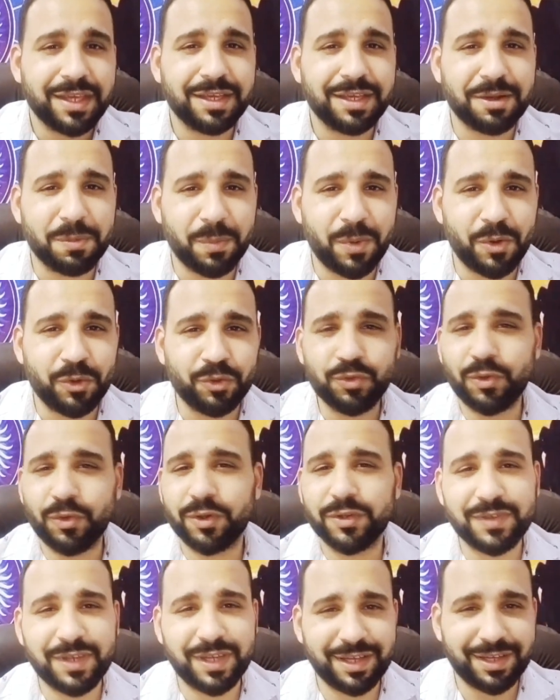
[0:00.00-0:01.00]

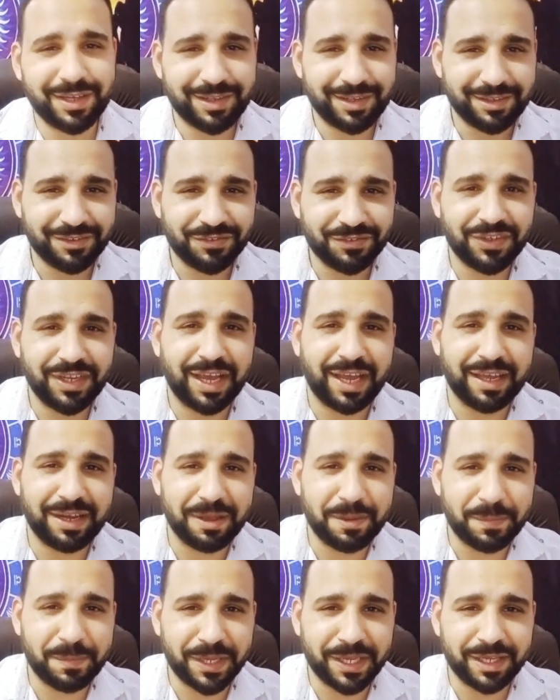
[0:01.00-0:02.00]
الموضوع ده اه في
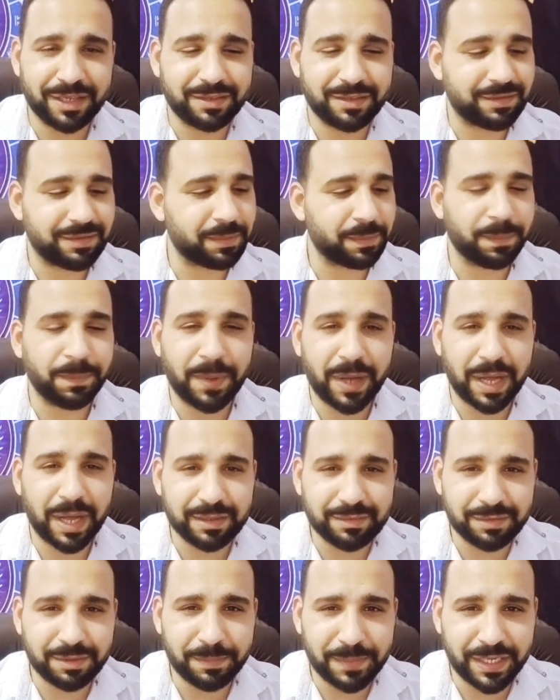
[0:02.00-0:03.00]
علامات
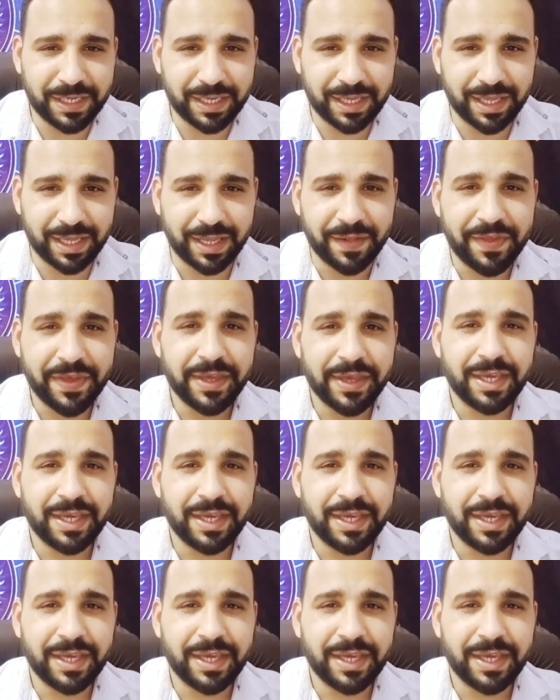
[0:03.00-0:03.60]
بعض منها